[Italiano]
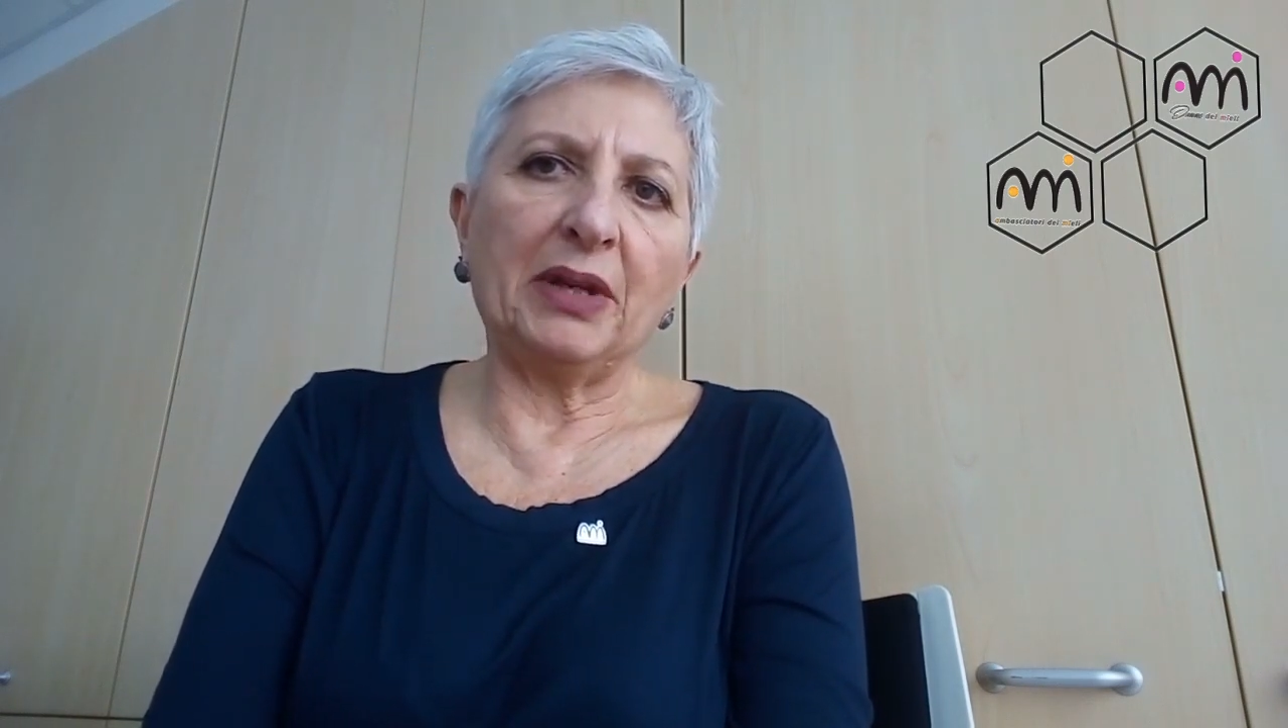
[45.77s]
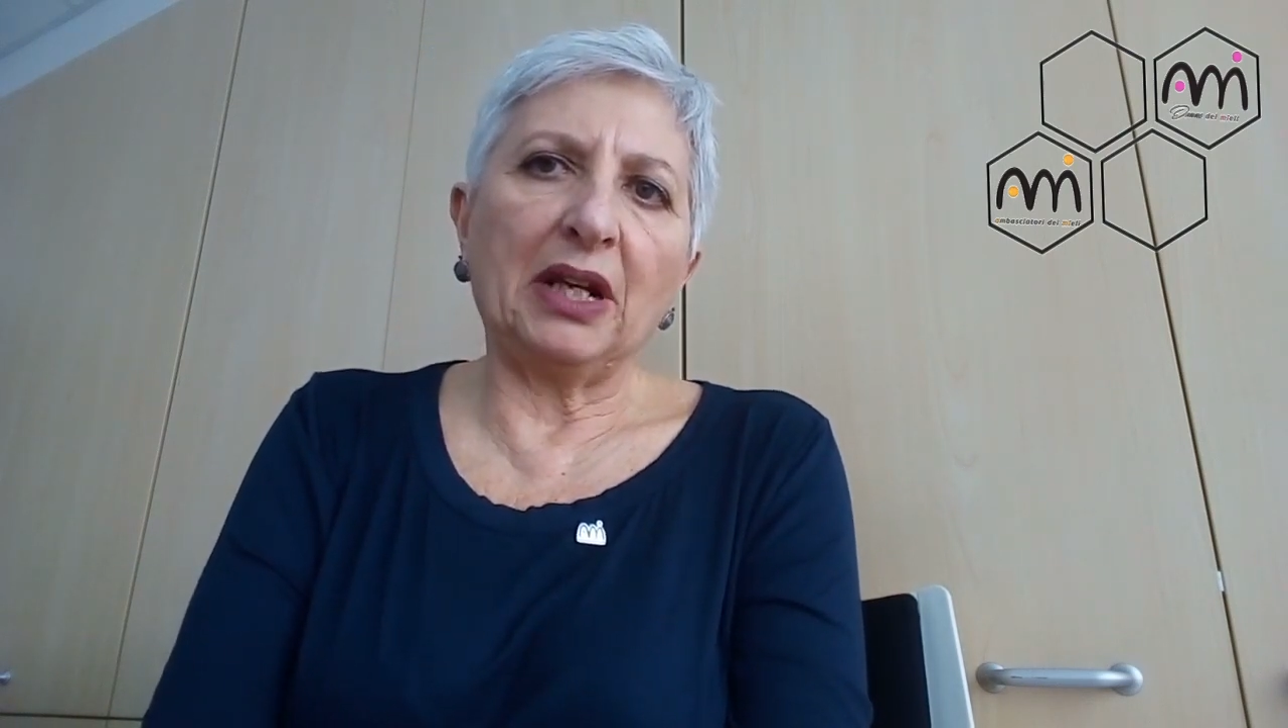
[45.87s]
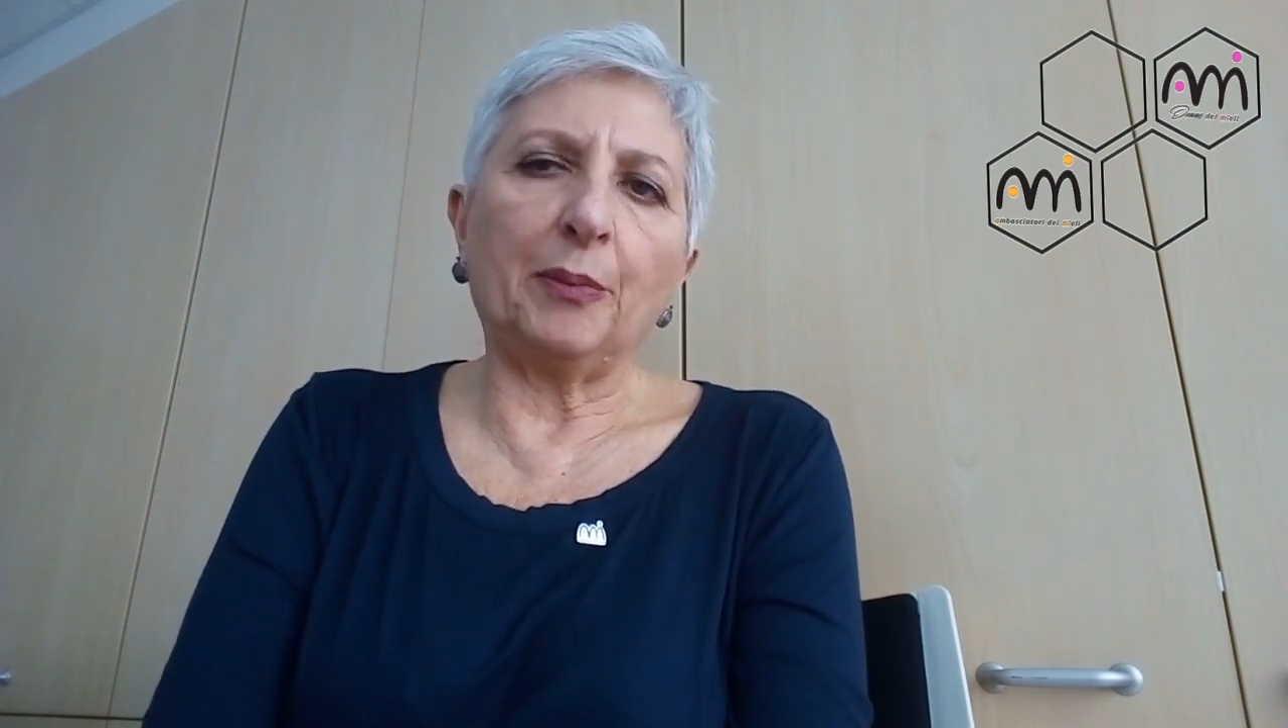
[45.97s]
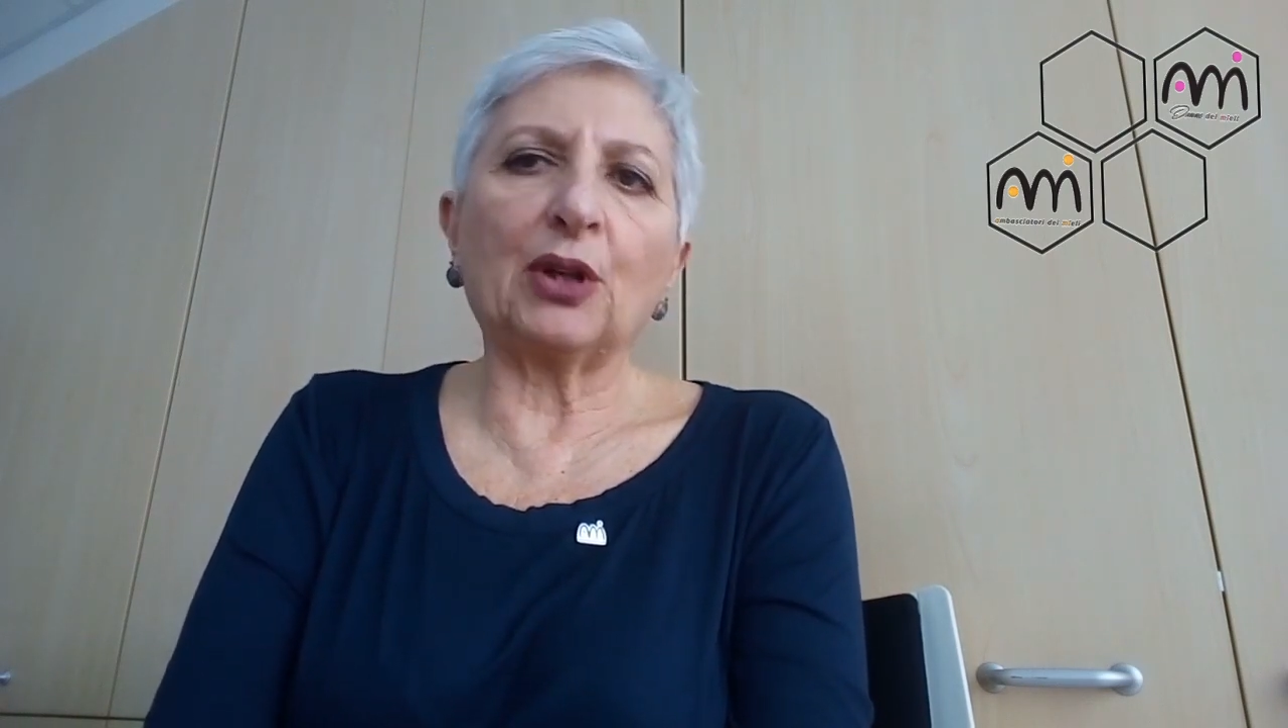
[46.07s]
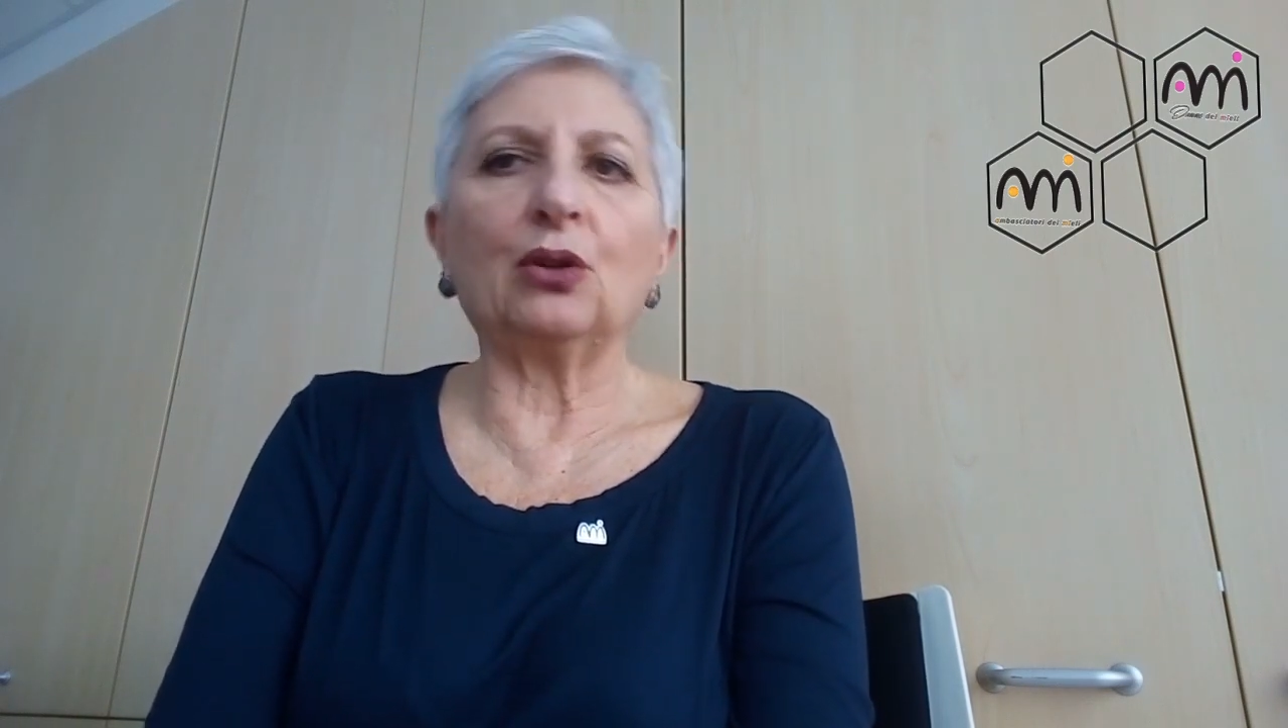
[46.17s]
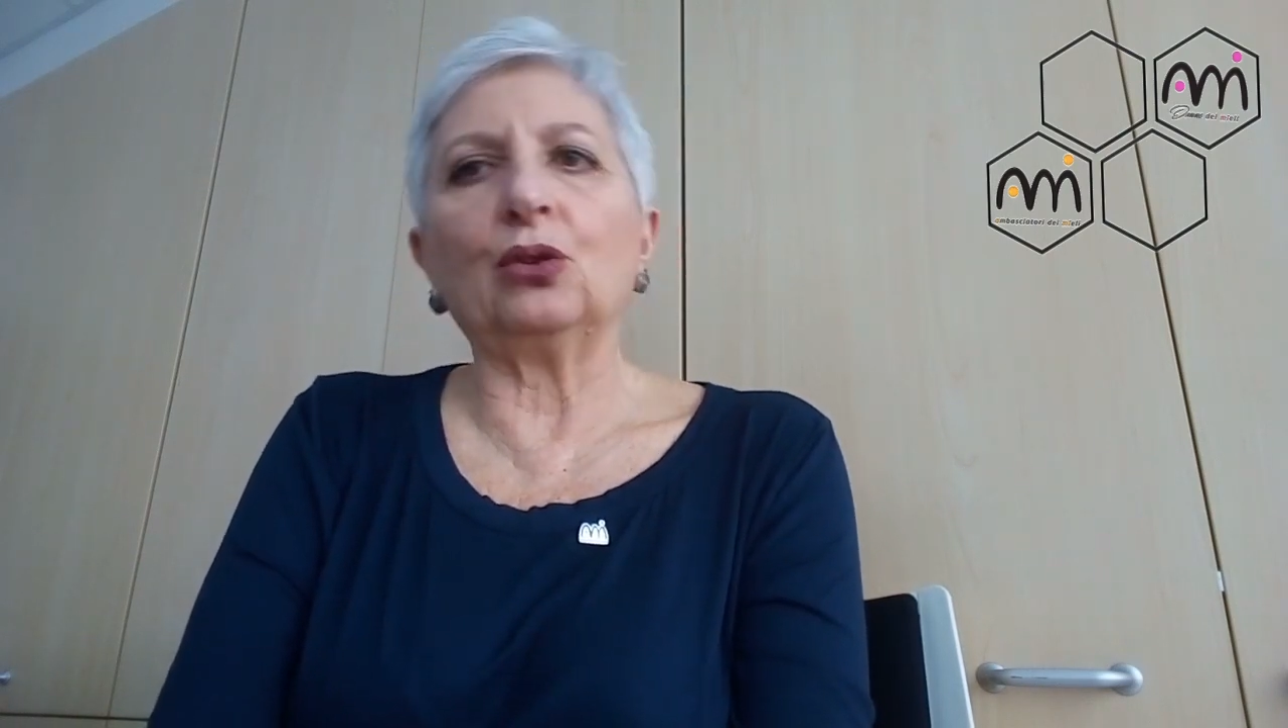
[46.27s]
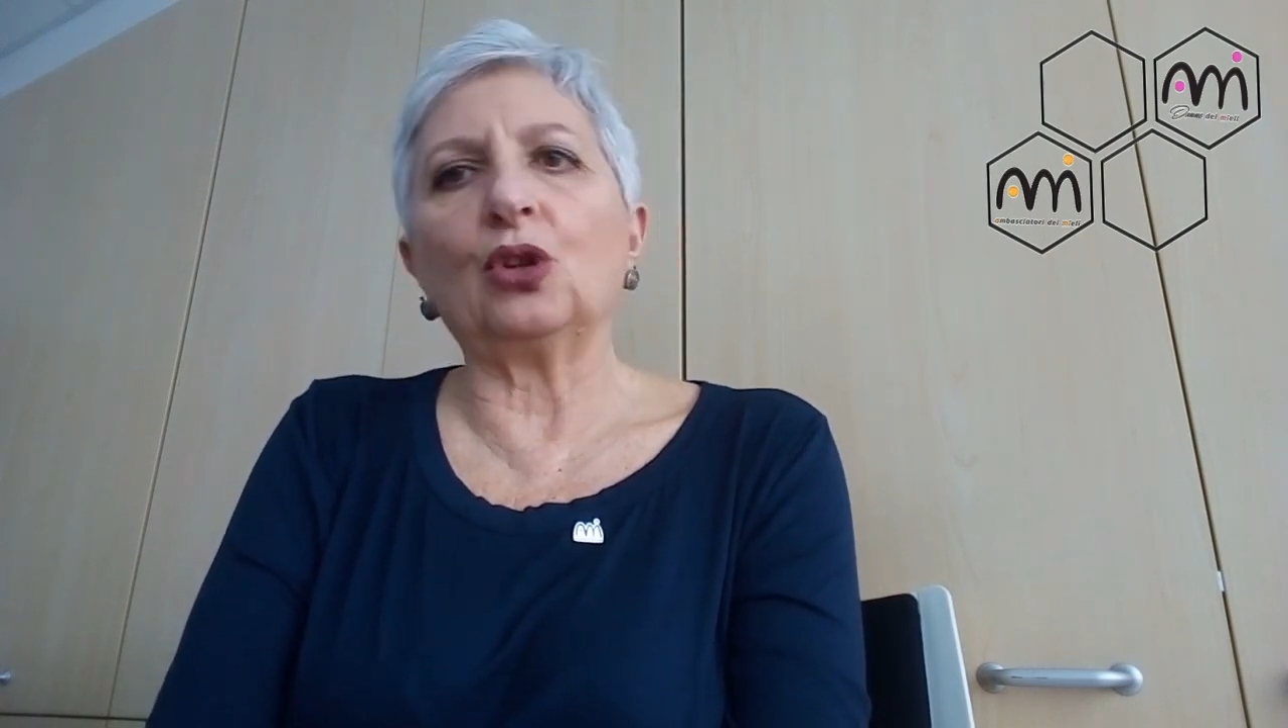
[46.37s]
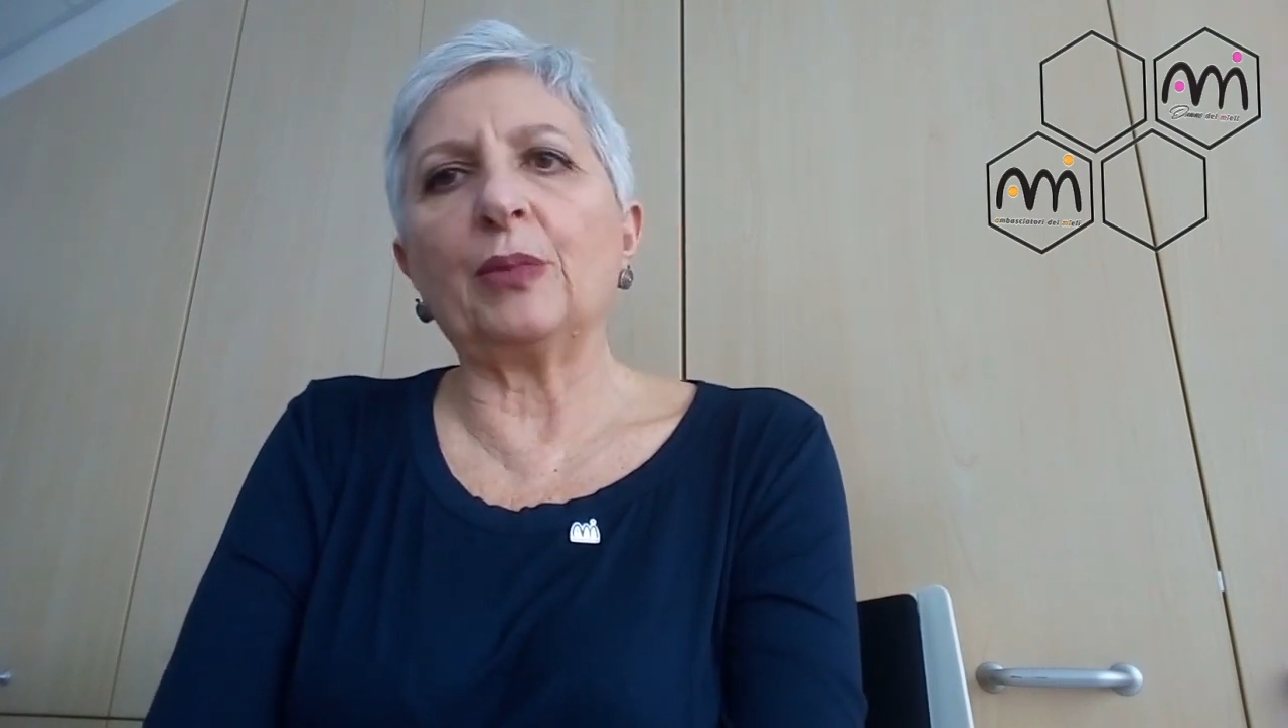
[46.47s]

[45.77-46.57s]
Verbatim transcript: miele è prodotto